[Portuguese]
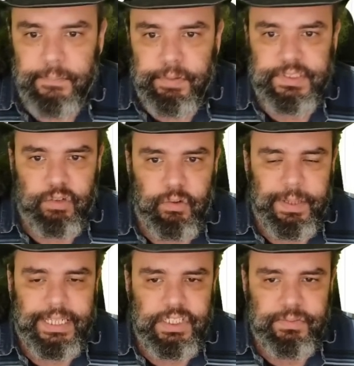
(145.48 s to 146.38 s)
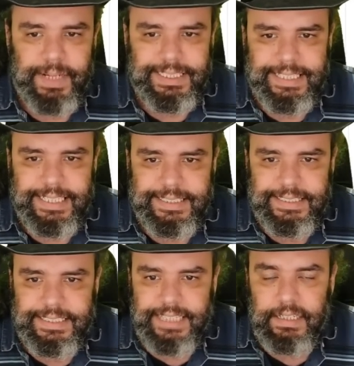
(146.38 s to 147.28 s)
Pô, você compra aqueles Master
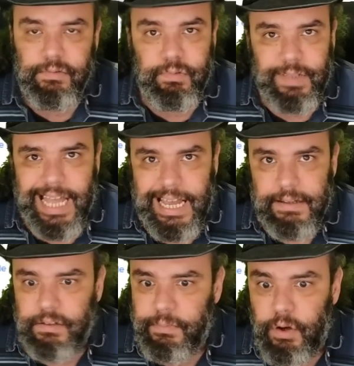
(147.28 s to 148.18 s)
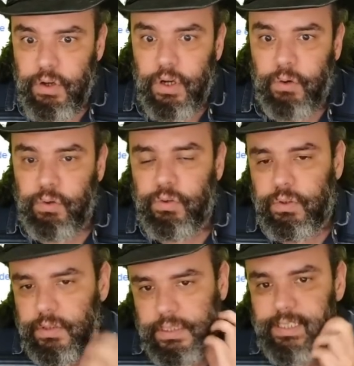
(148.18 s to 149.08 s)
System 1 lá, uma,
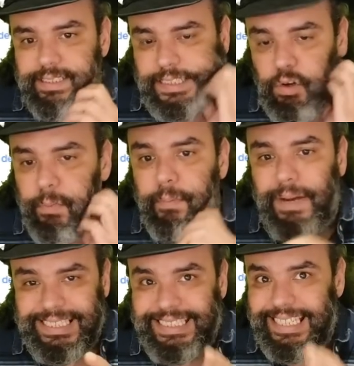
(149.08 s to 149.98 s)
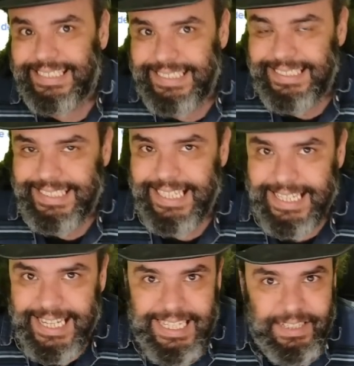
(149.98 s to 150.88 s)
o, você compra o Master System lá,
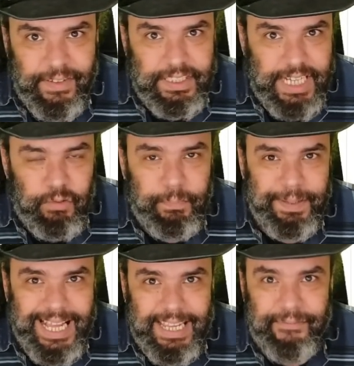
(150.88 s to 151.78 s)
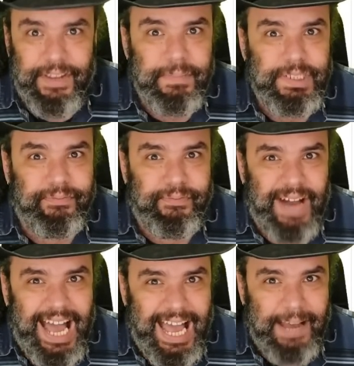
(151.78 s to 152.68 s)
que é aquele que vem já com placa FM de
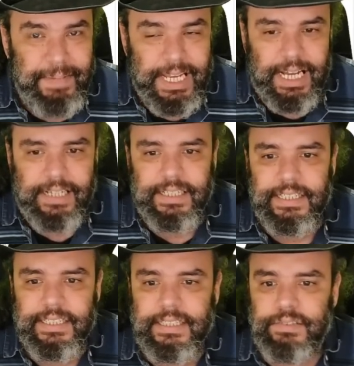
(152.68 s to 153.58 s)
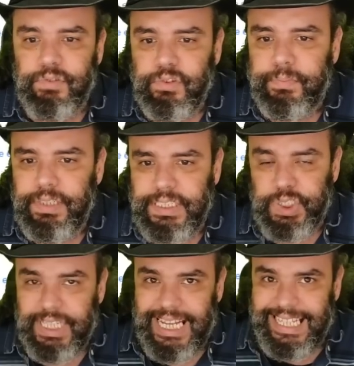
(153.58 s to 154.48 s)
fábrica, tudo
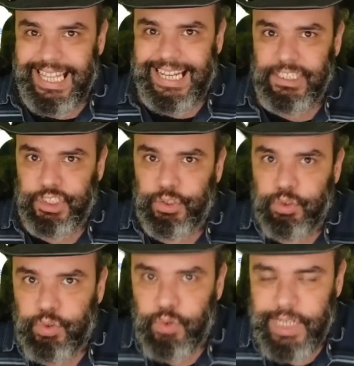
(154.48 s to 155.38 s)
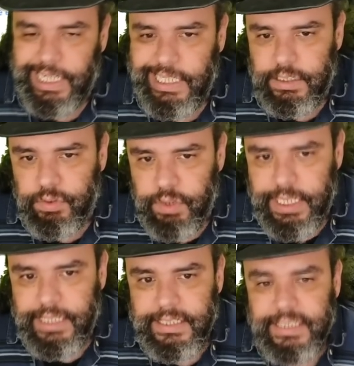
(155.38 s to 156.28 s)
bonitinho naquela cachotona,
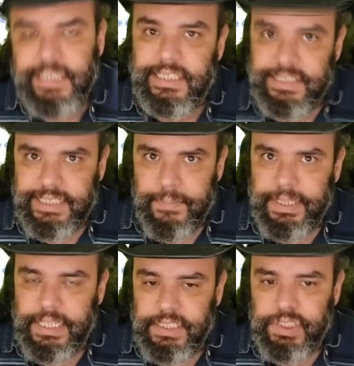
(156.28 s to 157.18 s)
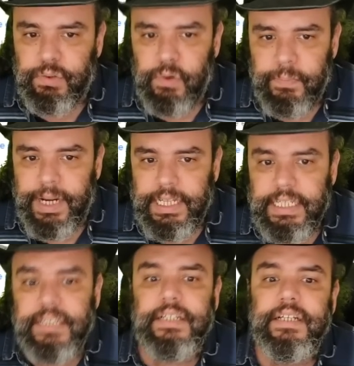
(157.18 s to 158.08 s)
grandona. A gente sabe que a gente compra
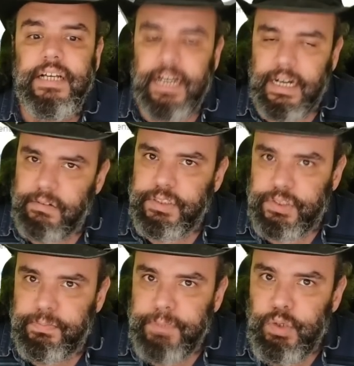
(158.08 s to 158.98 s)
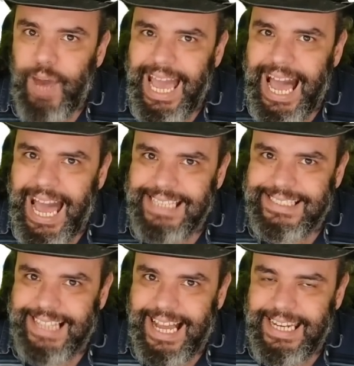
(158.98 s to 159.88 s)
aí a uns mil
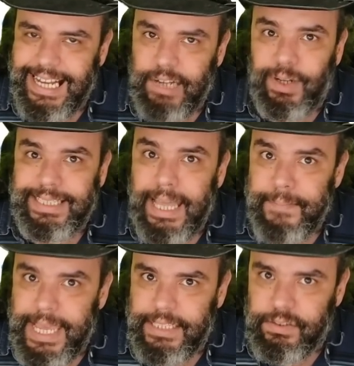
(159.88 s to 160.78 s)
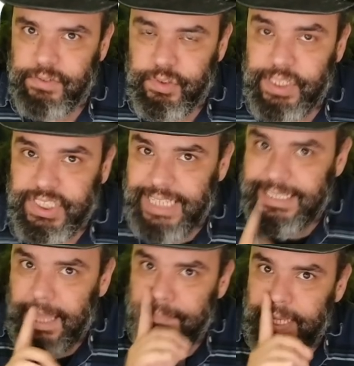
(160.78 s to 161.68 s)
reais lá, né, cara? Ou até menos. Eu acho que
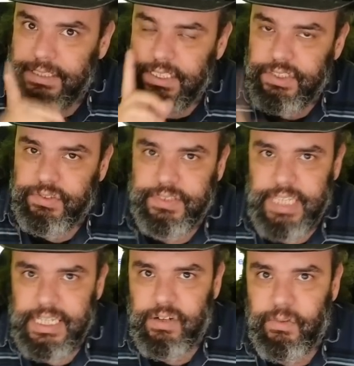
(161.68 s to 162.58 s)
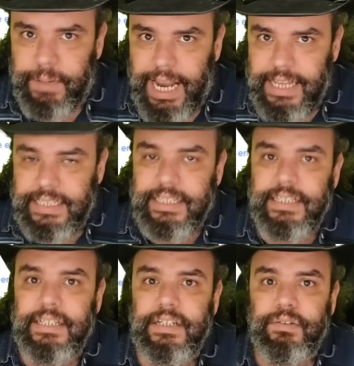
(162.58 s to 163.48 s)
até menos a gente consegue comprar
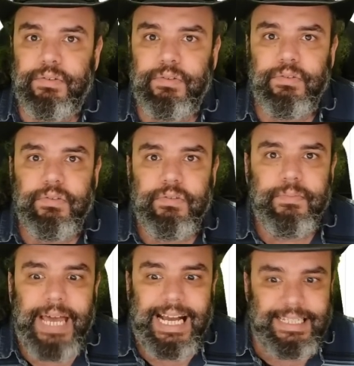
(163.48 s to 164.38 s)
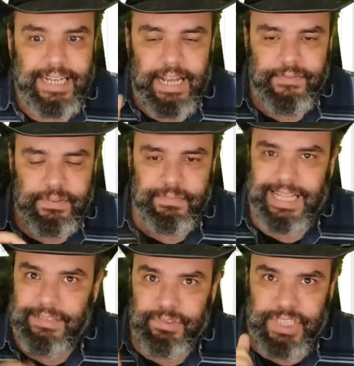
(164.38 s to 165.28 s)
um Mega Drive
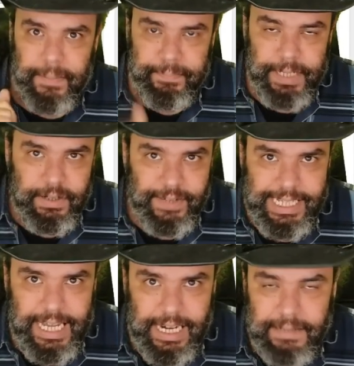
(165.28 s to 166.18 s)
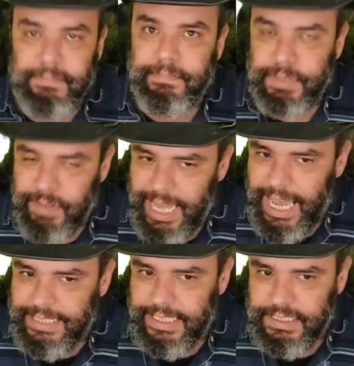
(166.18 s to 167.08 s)
lá no Japão, hein, cara? Mil
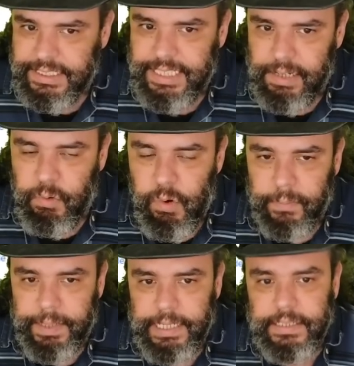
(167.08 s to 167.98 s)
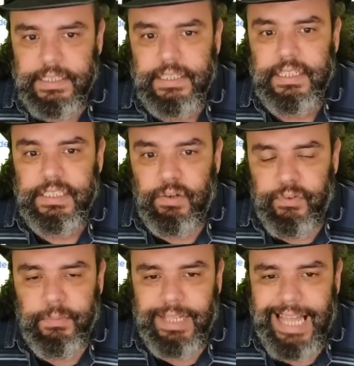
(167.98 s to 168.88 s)
reais acho que você compra, hein? Então
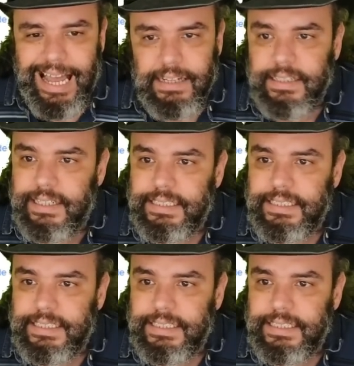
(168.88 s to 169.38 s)
vamos lá.